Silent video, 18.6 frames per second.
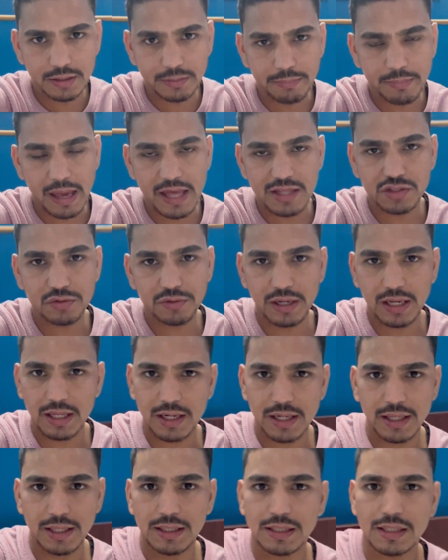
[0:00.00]
मैथ्स वगैरह
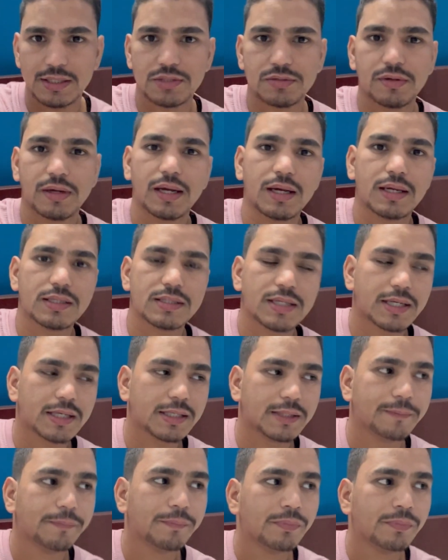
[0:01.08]
इंग्लिश वगैरह सारा